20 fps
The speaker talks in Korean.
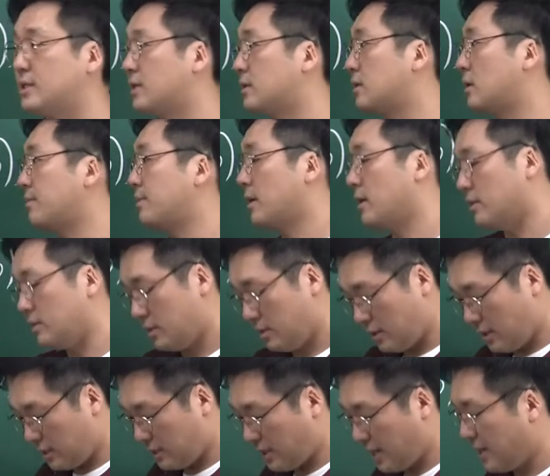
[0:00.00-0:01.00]
자, 그러면
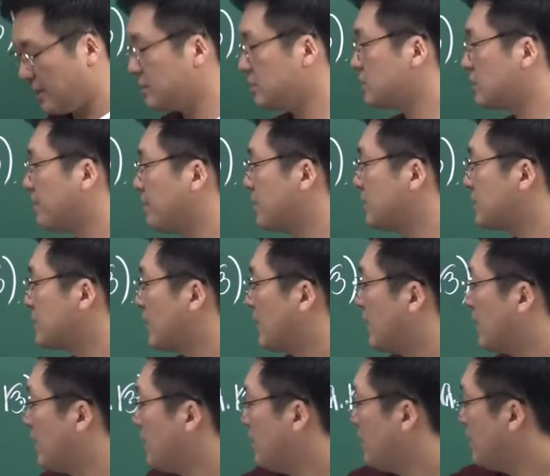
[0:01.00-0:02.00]
일단 첫
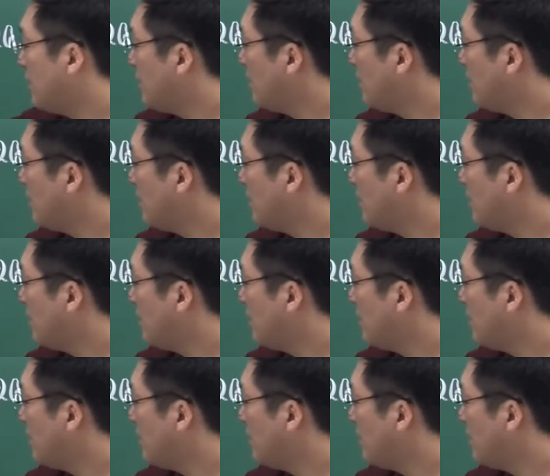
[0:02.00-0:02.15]
번째